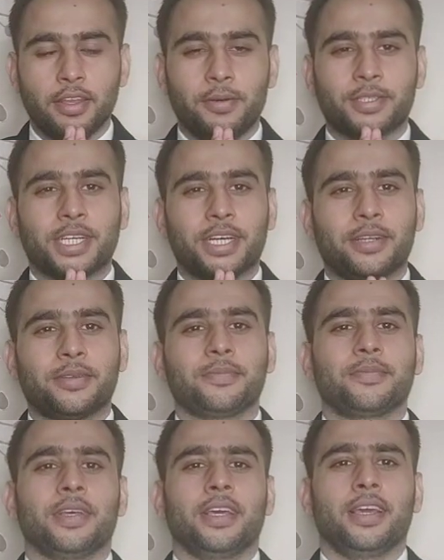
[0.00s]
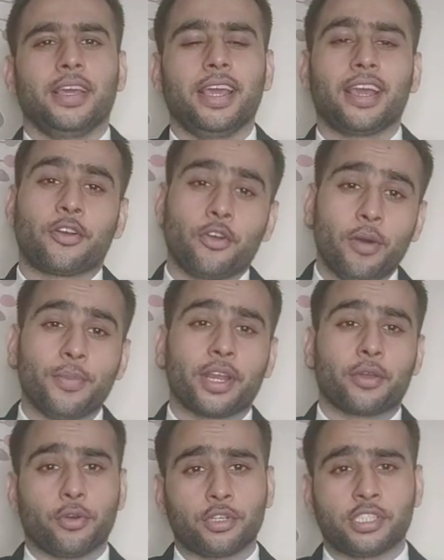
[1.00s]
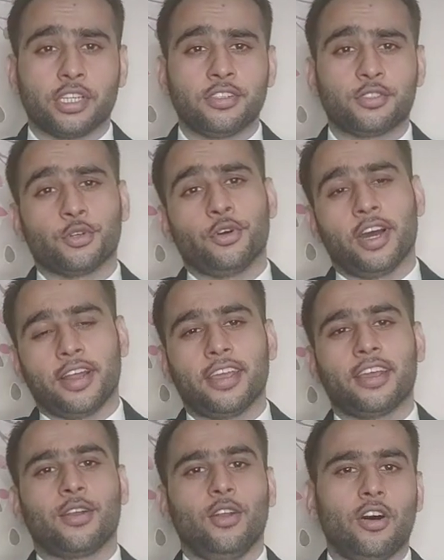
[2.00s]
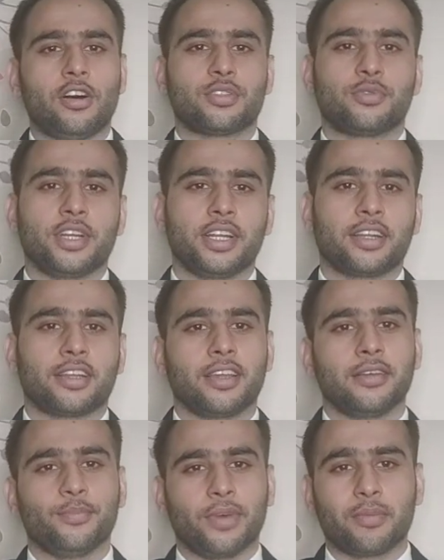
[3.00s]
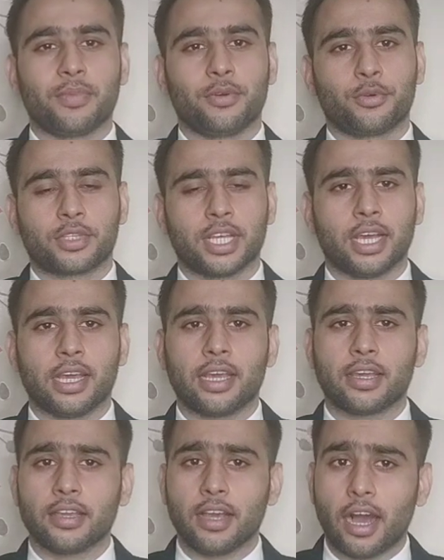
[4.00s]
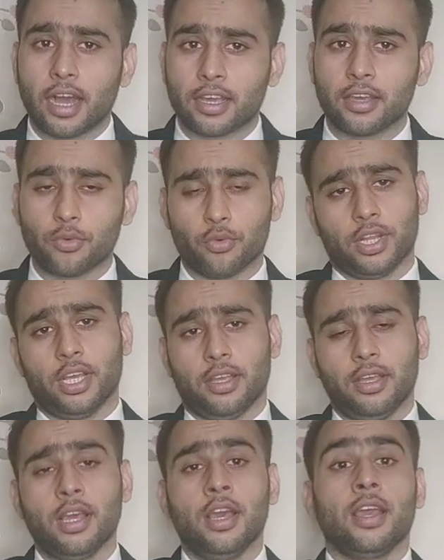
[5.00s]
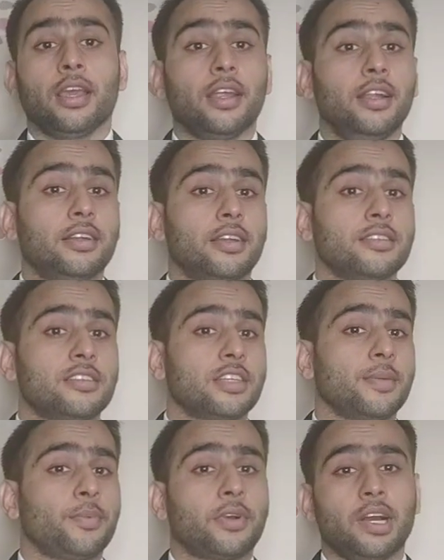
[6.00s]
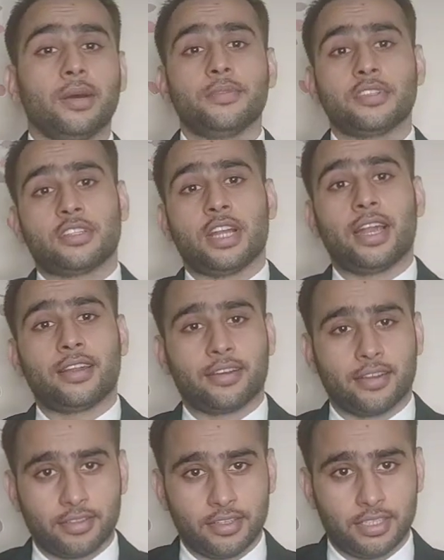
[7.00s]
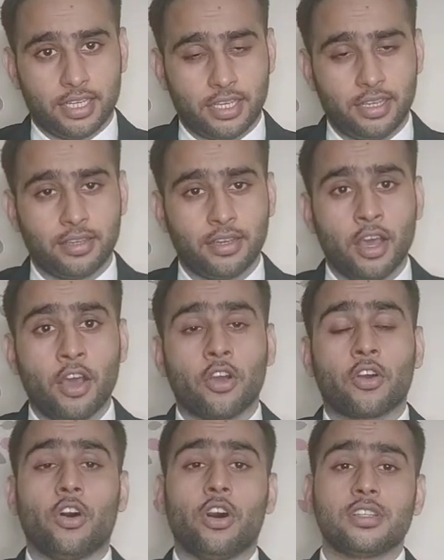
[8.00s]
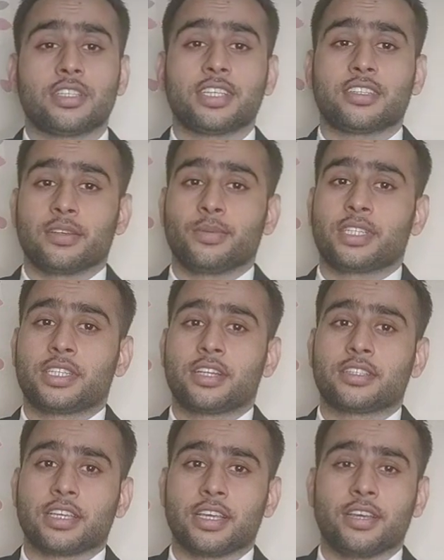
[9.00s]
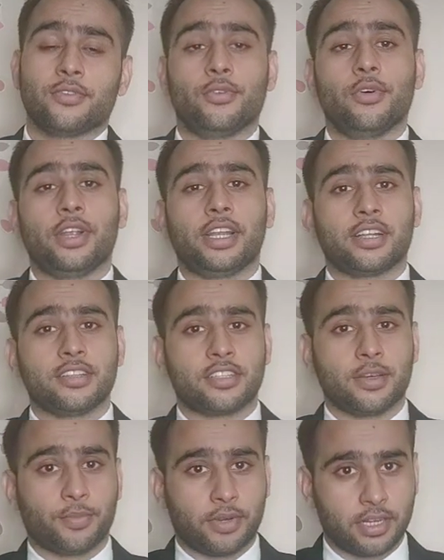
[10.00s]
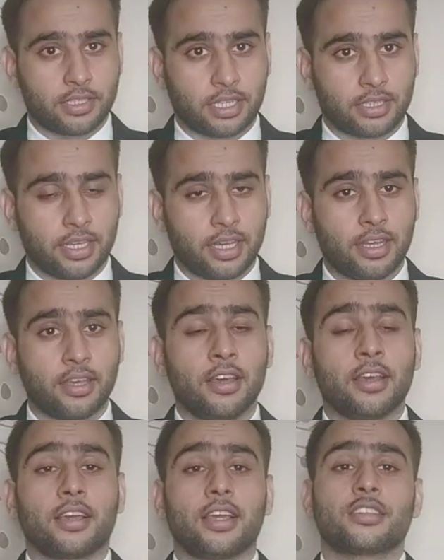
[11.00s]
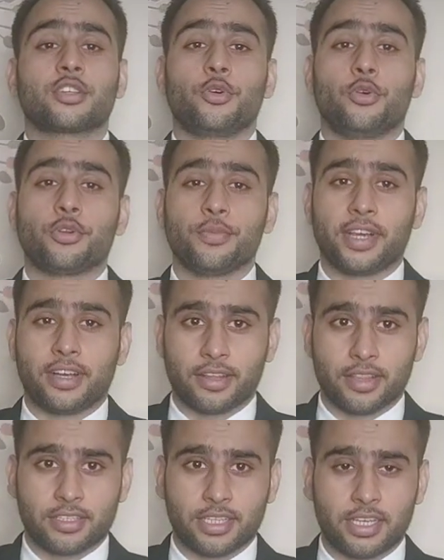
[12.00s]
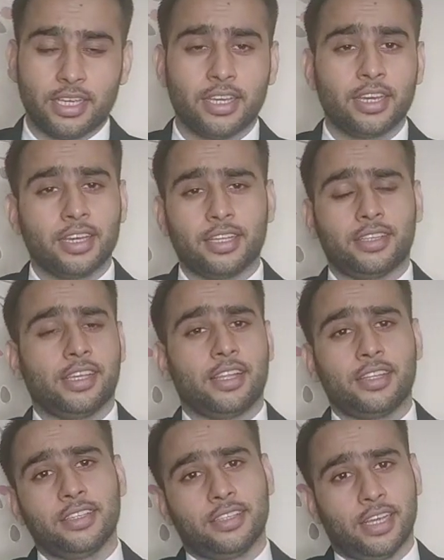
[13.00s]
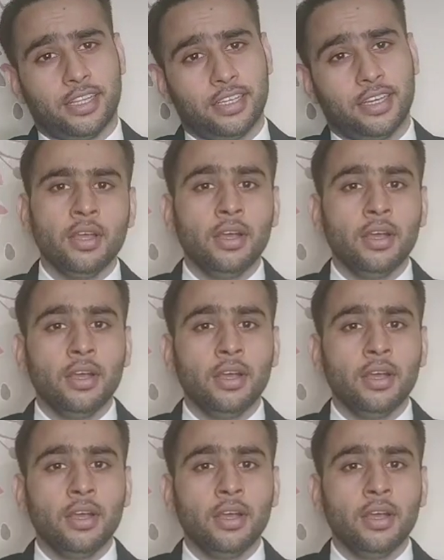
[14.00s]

नमस्कार एक कॉमन क्वेश्चन जो हर एक लॉ स्टूडेंट के मन में उठता है कि आखिर उन्हें इंटर्नशिप कब स्टार्ट करनी चाहिए कौन से सेमेस्टर से वो इंटर्नशिप कर सकते हैं किस कोर्ट में करना चाहिए इत्यादि इत्यादि